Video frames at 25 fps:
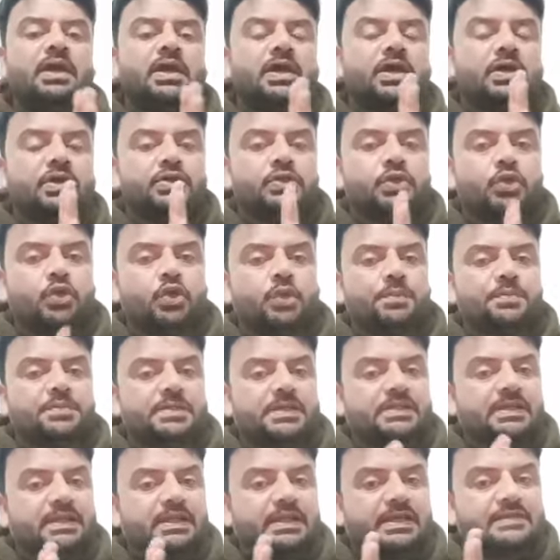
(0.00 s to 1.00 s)
यूट्यूब
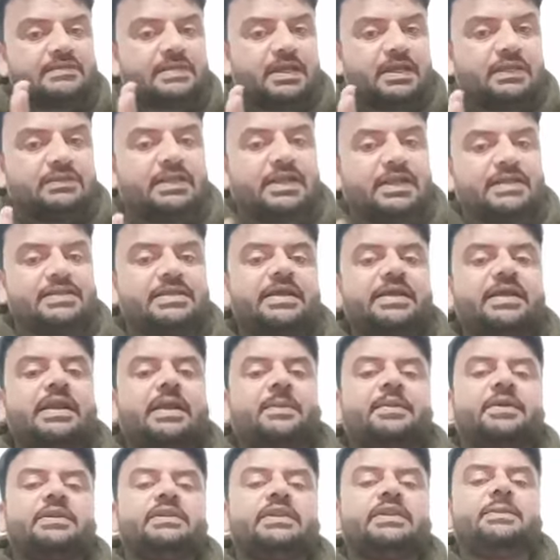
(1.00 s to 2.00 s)
चैनल किसान राजा हेर आप
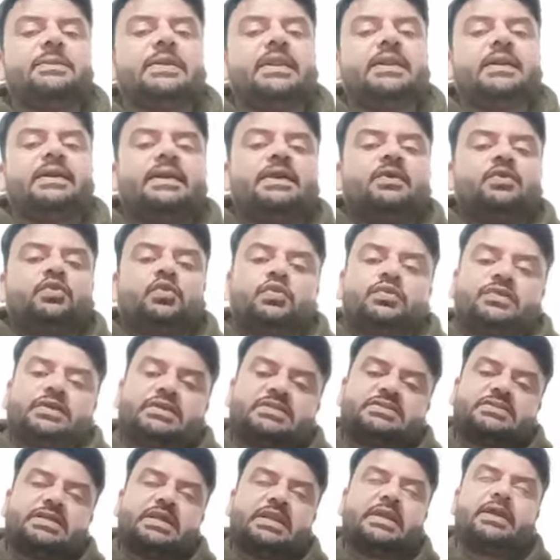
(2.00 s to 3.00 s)
हिंदी में लिखेंगे उसको
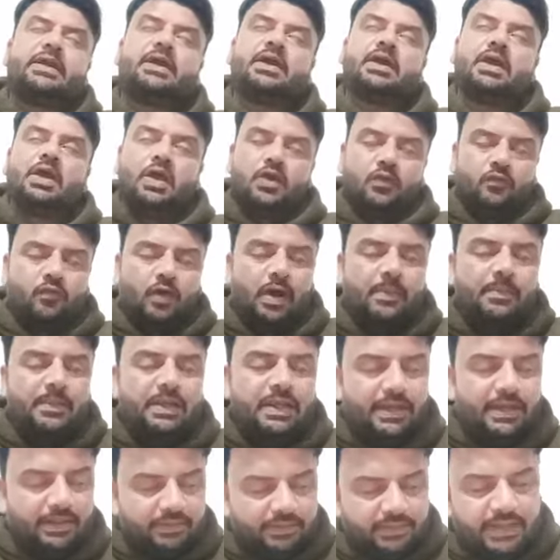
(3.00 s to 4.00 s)
सर्च करेंगे वहां मिलेगा दिन